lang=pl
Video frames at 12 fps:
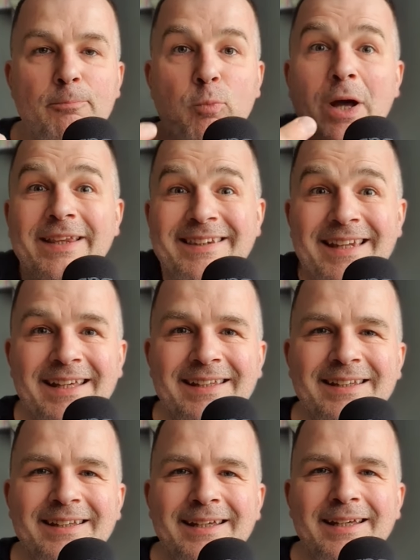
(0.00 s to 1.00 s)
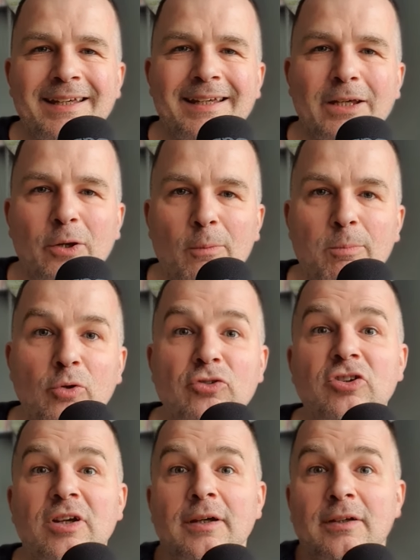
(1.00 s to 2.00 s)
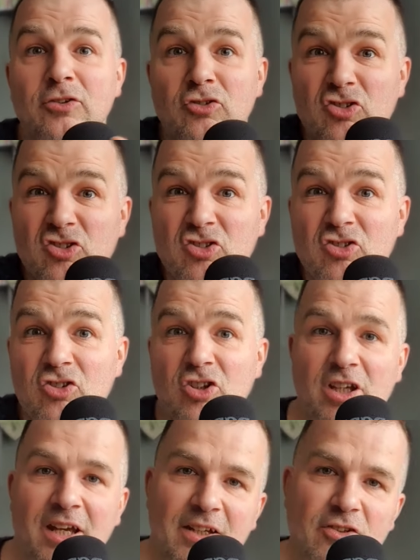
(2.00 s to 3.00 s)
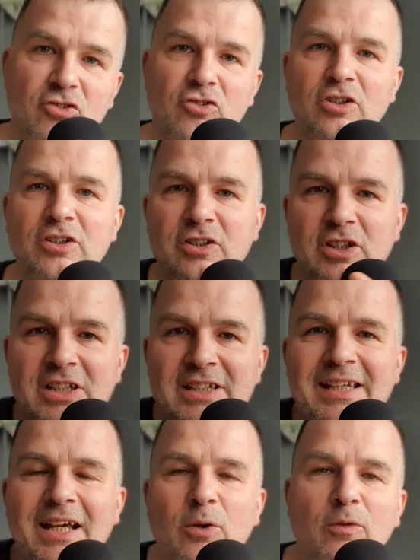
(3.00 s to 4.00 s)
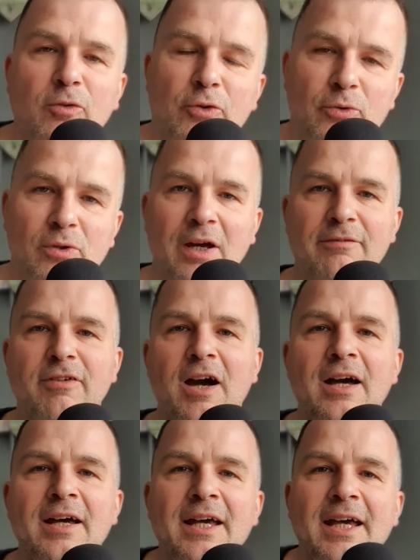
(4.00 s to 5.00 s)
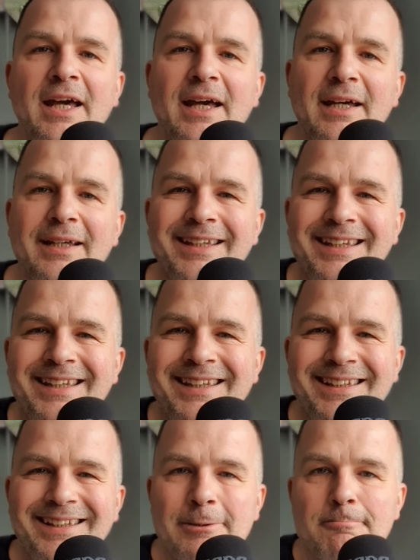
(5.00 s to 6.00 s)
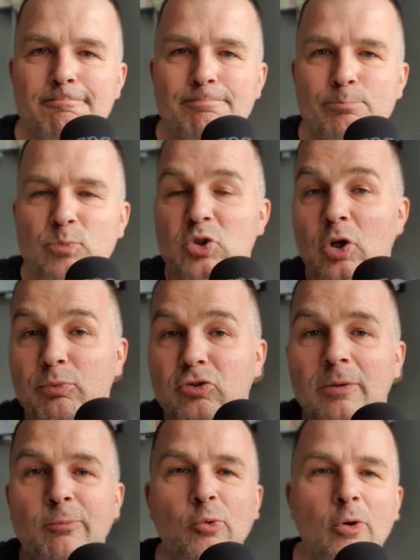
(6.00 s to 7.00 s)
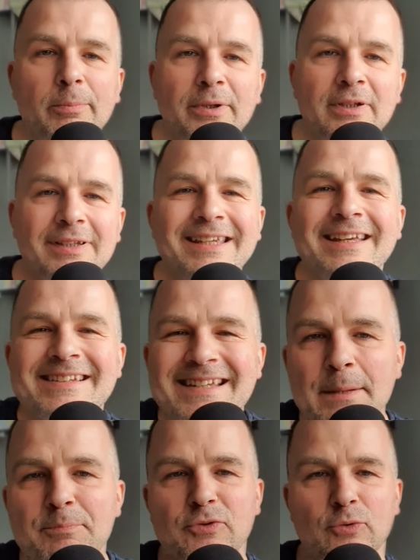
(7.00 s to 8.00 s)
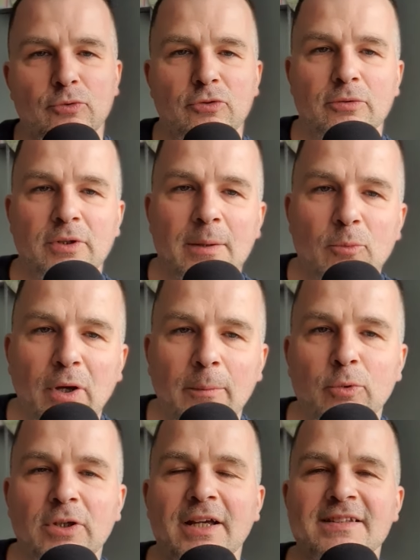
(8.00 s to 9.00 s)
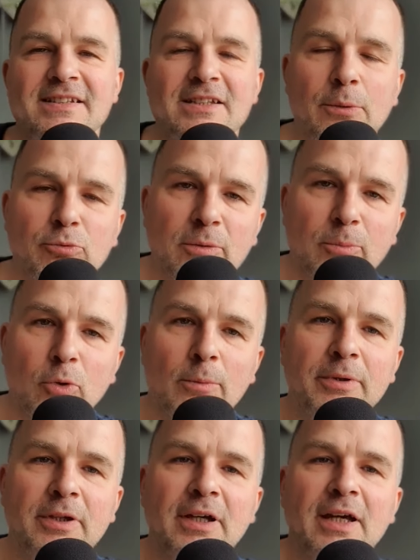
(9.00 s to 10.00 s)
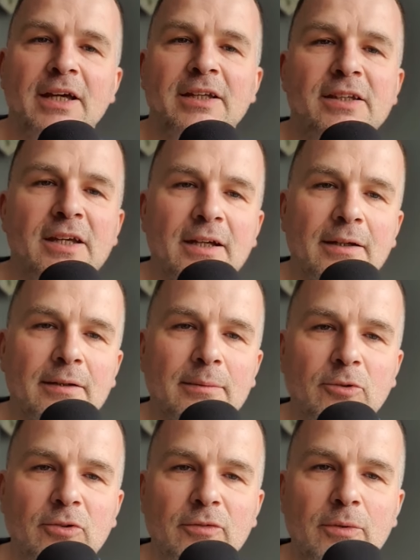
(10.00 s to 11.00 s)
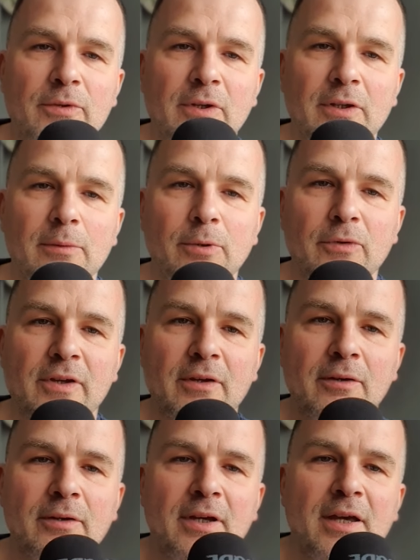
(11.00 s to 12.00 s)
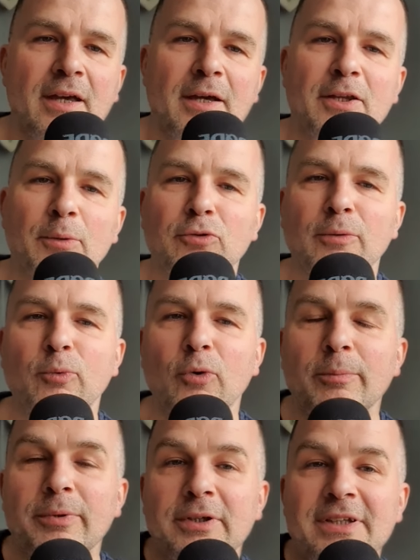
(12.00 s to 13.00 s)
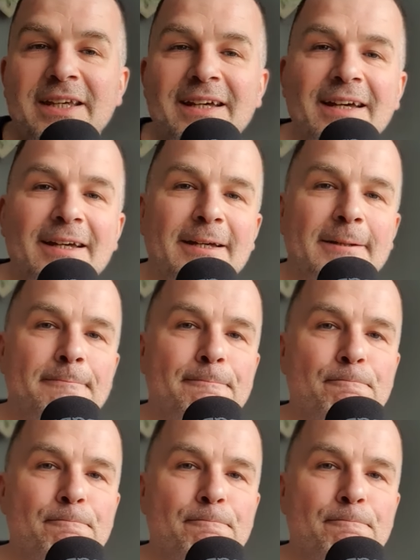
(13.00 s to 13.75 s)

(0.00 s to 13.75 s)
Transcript: płatnej e, robocie czyjejś, czyli innego fotografa e, i dobrze byłoby nie zepsuć jemu reputacji, dobrze byłoby nie... A może w tą stronę wrócę? Dobrze byłoby nie